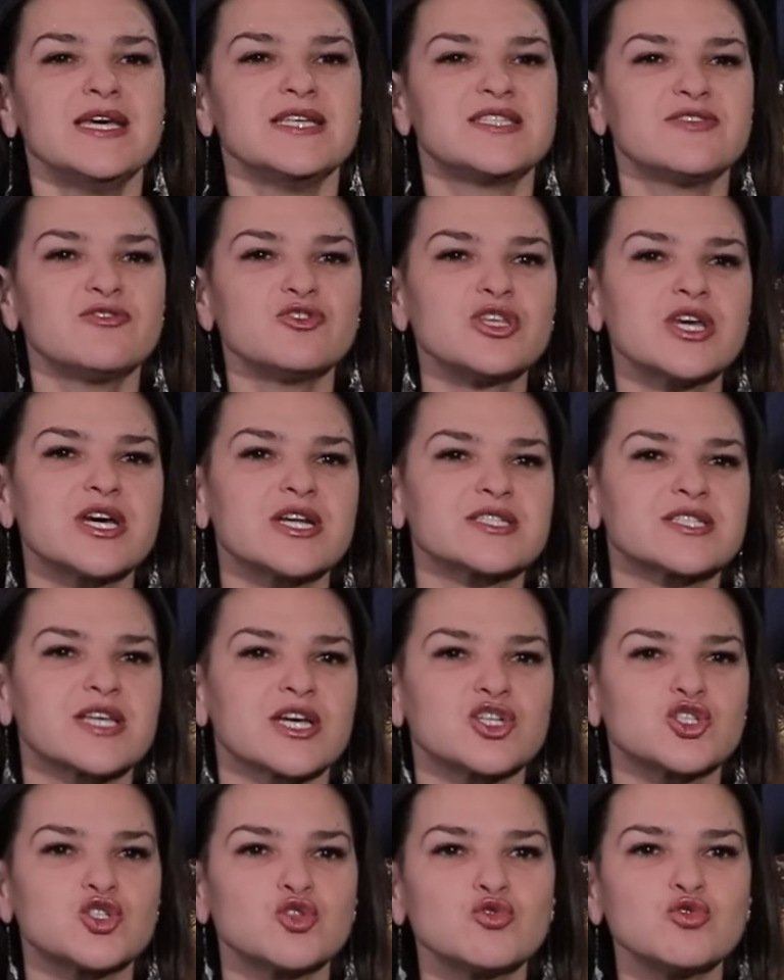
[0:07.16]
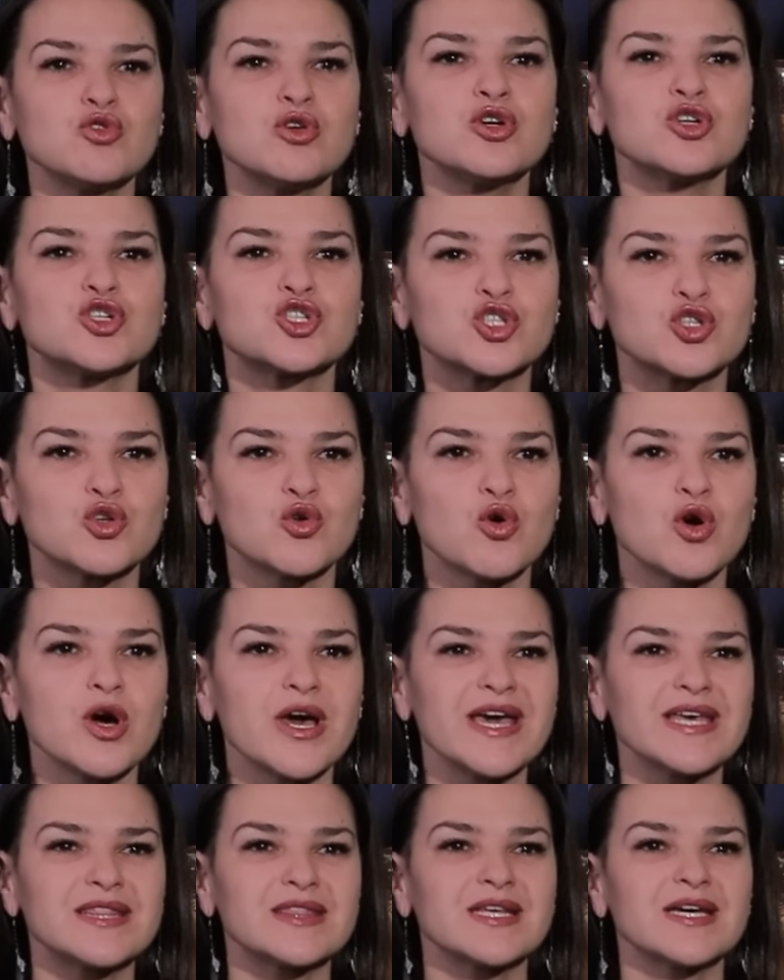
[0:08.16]
И сегодня я расскажу, что
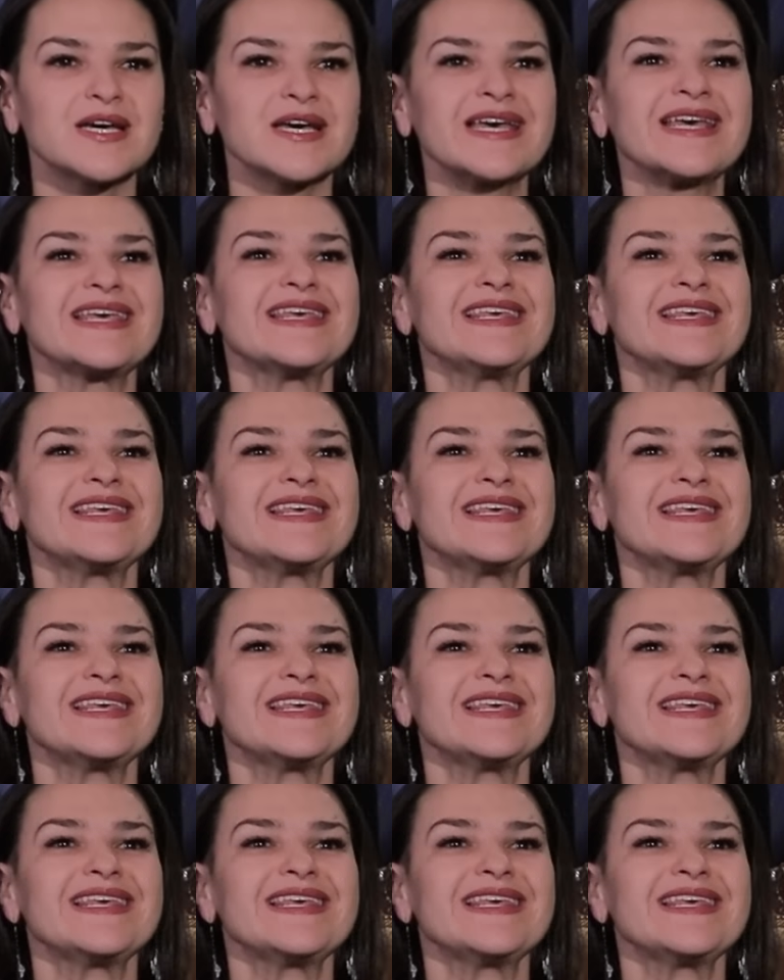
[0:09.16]
это